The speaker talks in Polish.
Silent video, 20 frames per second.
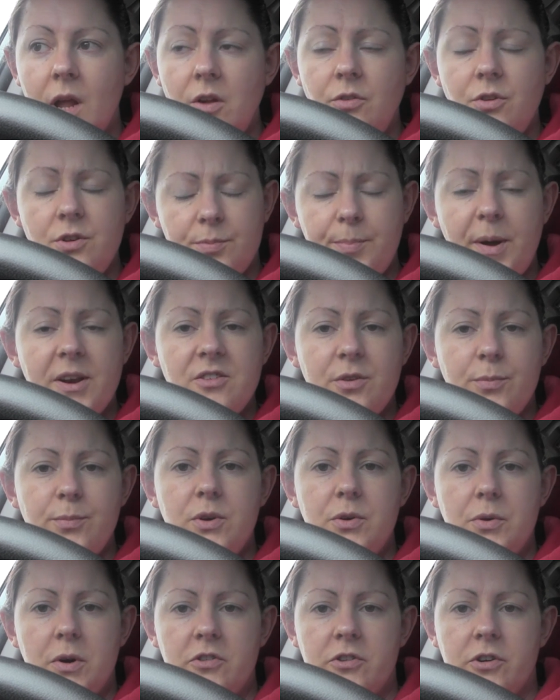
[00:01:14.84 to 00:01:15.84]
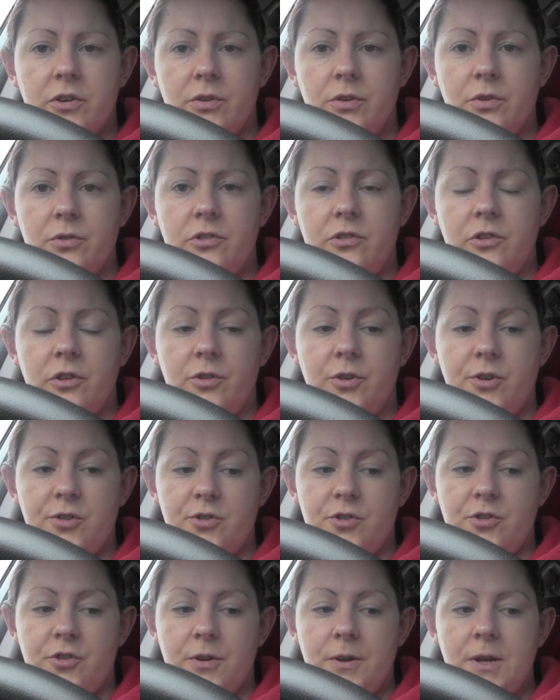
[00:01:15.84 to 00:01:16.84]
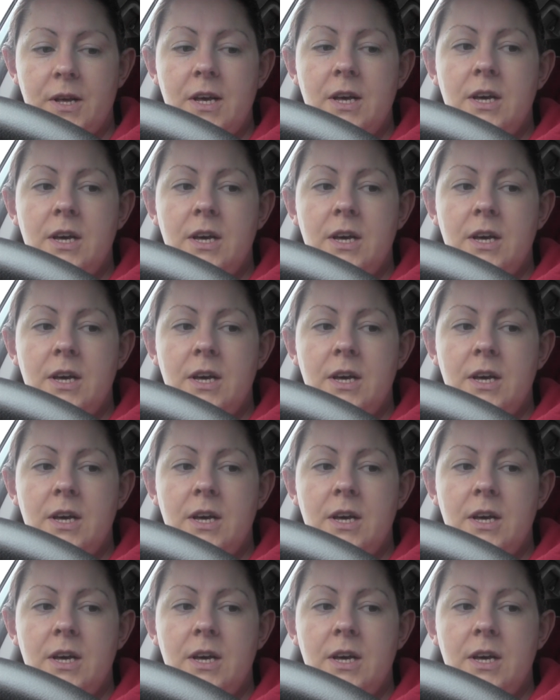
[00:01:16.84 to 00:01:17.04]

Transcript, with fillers: to jest bardzo miłe, że ktoś się troszczy.